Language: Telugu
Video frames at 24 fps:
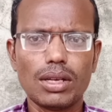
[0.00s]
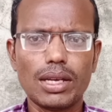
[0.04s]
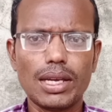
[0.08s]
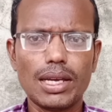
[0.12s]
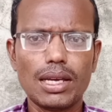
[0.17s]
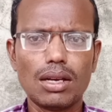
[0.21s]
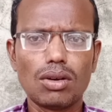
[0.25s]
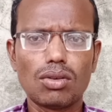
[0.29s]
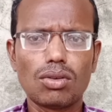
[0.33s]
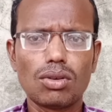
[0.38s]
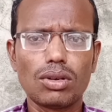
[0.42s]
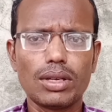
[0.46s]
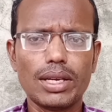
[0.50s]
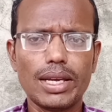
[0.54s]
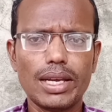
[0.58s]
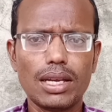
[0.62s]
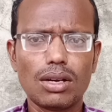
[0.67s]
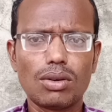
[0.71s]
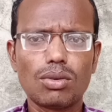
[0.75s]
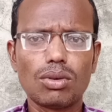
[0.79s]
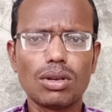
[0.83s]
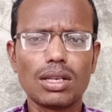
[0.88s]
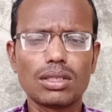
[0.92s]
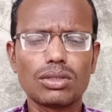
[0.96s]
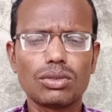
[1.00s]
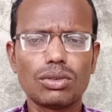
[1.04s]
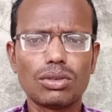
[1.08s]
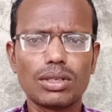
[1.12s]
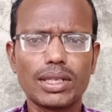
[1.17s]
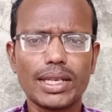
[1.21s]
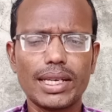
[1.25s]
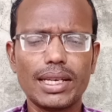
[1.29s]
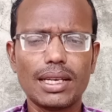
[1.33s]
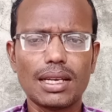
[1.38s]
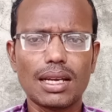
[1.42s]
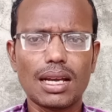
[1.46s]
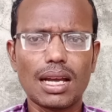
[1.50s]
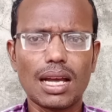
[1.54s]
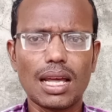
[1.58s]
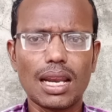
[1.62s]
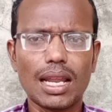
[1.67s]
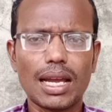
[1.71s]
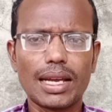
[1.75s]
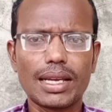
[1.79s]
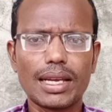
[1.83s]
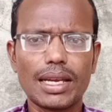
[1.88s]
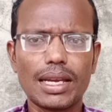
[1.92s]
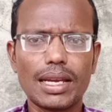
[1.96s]
ఎయిర్ ఎయిర్ కూలర్స్ ఉంటాయి
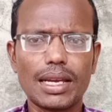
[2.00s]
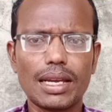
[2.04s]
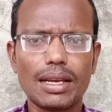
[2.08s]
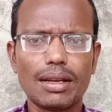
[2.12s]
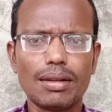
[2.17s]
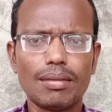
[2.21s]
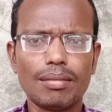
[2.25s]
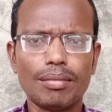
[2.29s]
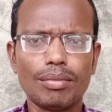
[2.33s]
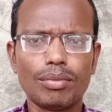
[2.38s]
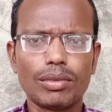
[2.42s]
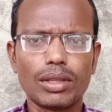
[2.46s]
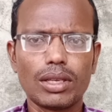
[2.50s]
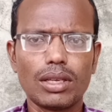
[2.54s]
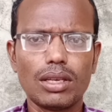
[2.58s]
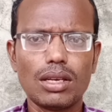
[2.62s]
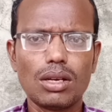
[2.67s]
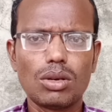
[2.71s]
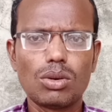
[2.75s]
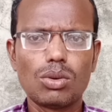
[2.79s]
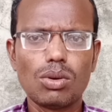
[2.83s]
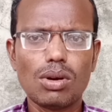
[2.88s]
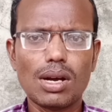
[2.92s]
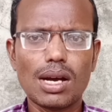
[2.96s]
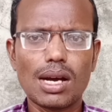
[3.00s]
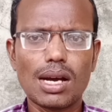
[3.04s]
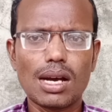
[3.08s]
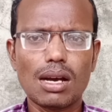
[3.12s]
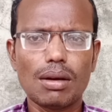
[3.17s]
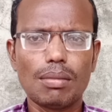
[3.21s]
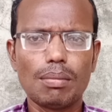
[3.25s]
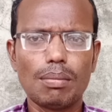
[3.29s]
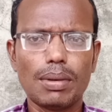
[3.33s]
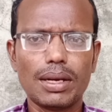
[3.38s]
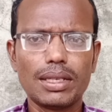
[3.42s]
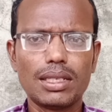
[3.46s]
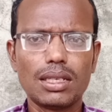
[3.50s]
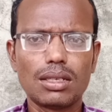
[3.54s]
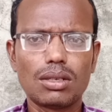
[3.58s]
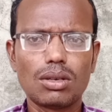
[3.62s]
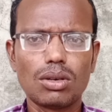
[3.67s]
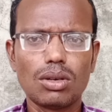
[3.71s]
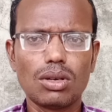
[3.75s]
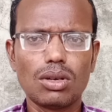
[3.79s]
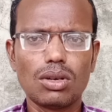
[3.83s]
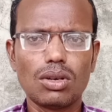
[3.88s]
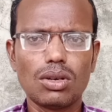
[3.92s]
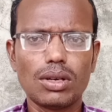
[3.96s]
అలాగే ఎక్కువ
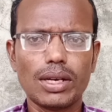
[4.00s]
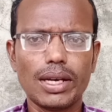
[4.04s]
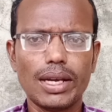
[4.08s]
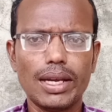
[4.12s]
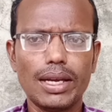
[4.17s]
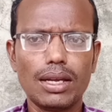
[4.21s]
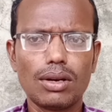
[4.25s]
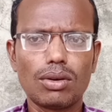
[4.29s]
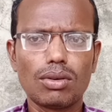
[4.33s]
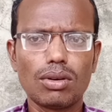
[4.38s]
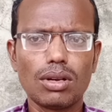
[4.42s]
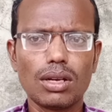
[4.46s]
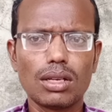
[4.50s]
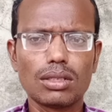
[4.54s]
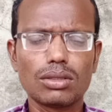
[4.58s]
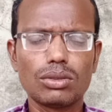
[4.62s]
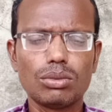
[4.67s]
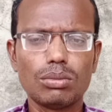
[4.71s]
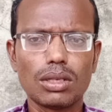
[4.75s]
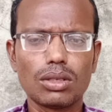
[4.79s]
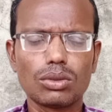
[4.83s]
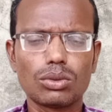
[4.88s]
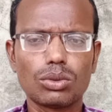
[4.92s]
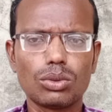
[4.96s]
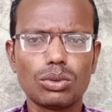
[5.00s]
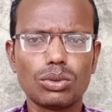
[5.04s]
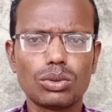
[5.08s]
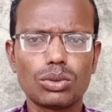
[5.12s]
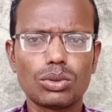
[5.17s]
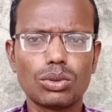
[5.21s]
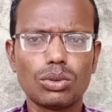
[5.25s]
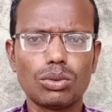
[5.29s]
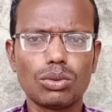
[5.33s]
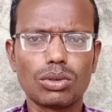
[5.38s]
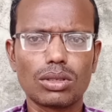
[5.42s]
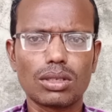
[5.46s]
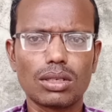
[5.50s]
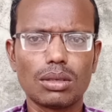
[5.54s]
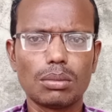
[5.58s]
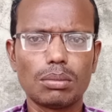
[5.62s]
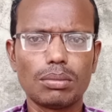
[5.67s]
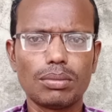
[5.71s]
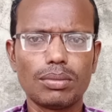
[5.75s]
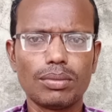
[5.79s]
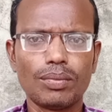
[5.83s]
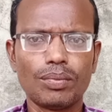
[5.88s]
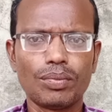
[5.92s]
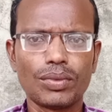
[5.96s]
బడ్జెట్లో ఎయిర్ కూలర్స్ మనం చూస్తూ ఉంటాం
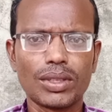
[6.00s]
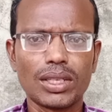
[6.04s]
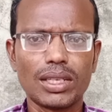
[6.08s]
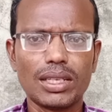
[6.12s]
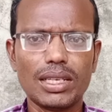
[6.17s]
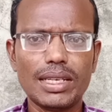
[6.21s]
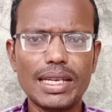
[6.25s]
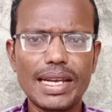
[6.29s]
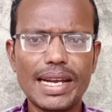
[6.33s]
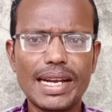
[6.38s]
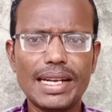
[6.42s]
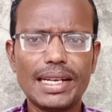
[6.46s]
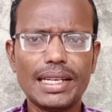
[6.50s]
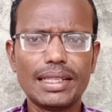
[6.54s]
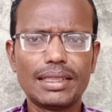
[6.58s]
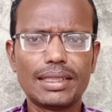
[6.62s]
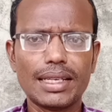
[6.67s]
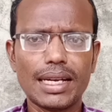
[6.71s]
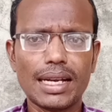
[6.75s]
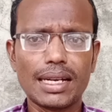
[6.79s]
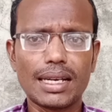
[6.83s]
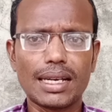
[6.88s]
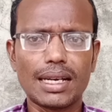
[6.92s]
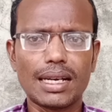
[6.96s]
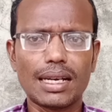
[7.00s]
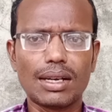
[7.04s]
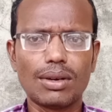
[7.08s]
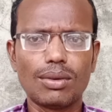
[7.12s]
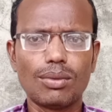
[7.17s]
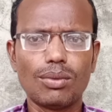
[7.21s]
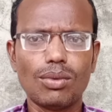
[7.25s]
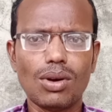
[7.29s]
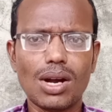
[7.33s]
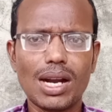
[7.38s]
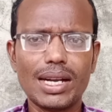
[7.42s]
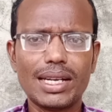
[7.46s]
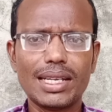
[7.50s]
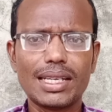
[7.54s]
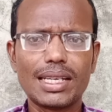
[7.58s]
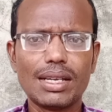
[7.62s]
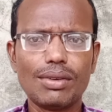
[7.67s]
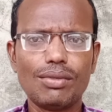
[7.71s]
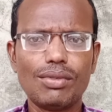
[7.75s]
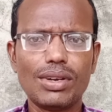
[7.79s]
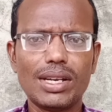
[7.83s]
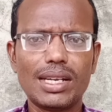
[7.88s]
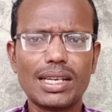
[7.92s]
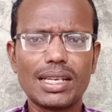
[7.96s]
ఏంటి తేడా వాటికి
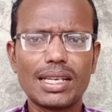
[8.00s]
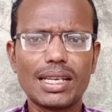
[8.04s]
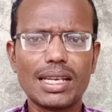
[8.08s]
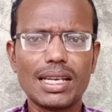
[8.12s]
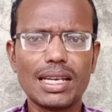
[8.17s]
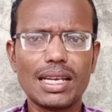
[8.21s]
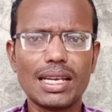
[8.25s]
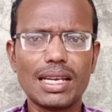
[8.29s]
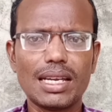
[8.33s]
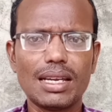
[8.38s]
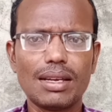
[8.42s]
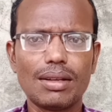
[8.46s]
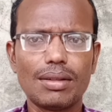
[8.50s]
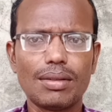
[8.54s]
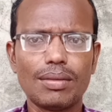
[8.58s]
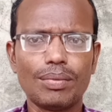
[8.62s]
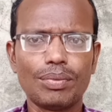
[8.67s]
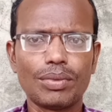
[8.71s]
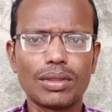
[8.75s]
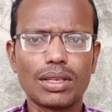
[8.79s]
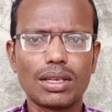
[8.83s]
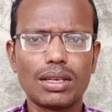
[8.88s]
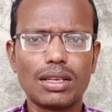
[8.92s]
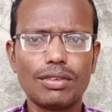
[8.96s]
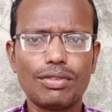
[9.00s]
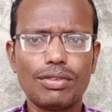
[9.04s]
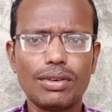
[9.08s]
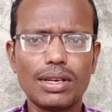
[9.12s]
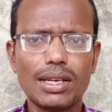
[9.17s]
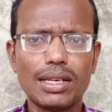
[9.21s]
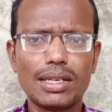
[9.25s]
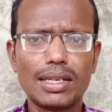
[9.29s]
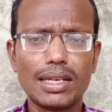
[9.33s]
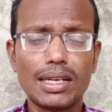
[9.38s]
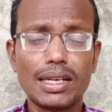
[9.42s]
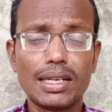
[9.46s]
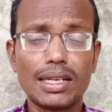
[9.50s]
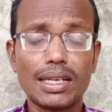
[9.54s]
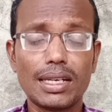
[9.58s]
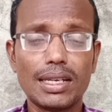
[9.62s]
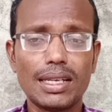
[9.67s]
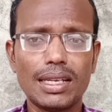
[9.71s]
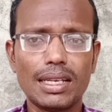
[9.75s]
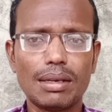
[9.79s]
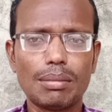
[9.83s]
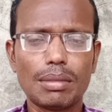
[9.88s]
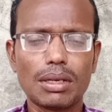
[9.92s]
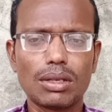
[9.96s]
వీటికి డిఫరెంట్
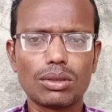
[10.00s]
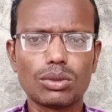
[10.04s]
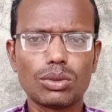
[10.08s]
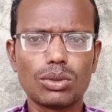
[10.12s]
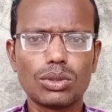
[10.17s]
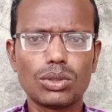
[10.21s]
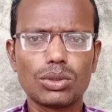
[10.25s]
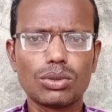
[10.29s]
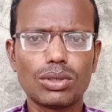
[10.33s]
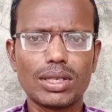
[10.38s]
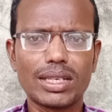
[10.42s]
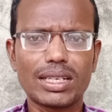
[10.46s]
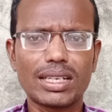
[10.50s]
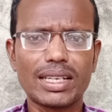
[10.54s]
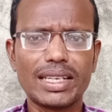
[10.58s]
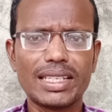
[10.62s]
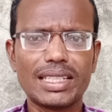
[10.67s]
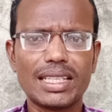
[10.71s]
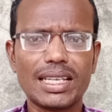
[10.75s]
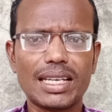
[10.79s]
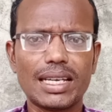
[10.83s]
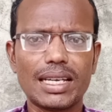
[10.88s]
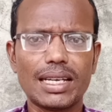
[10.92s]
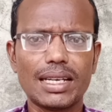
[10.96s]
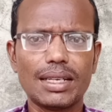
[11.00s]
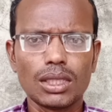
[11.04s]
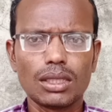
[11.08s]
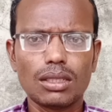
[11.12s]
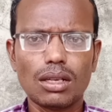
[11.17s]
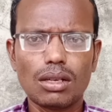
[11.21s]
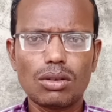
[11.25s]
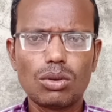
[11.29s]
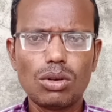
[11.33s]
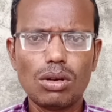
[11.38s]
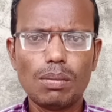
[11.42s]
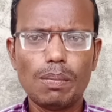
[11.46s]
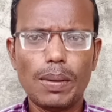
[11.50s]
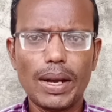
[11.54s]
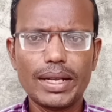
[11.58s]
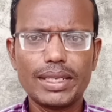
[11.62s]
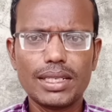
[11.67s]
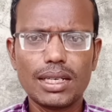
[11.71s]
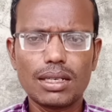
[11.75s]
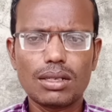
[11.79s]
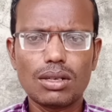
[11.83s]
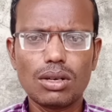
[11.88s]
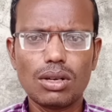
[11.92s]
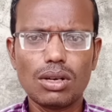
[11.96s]
ఏంటని మనం చూసుకున్నట్లయితే తక్కువ
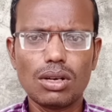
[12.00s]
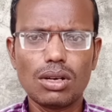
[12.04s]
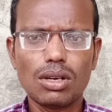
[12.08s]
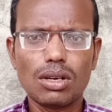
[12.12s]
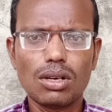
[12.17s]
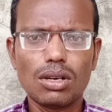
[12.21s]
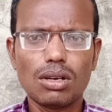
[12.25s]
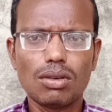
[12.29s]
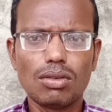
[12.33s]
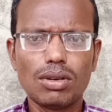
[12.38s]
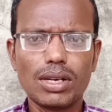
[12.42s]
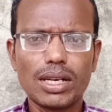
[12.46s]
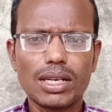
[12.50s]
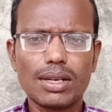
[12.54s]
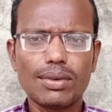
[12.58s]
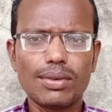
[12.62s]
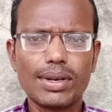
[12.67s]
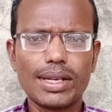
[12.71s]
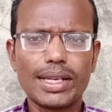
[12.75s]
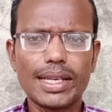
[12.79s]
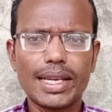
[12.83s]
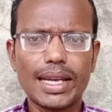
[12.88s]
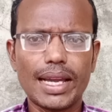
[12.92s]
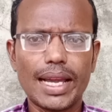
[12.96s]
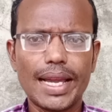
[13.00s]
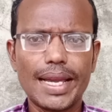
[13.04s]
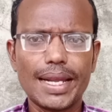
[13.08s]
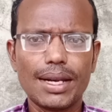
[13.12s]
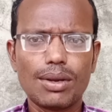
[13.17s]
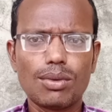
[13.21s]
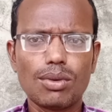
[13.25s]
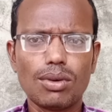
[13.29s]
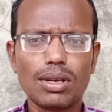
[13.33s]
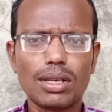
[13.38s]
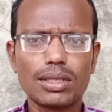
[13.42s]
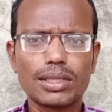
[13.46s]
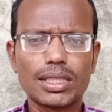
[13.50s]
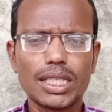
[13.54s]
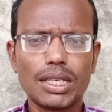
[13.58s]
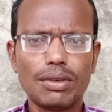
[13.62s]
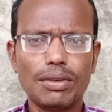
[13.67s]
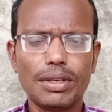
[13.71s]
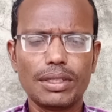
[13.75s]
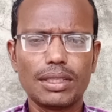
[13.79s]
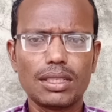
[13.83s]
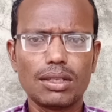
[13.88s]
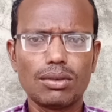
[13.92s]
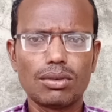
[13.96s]
బడ్జెట్లో ఉన్నటువంటి ఎయిర్ కూలర్స్
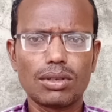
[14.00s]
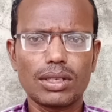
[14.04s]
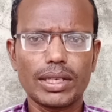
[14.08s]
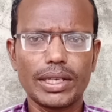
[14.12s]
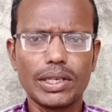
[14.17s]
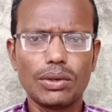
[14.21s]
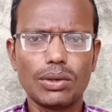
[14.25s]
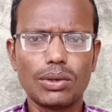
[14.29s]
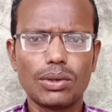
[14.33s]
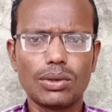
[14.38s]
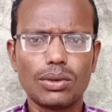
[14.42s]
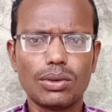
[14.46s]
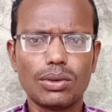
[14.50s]
ఏవైతే ఉంటాయో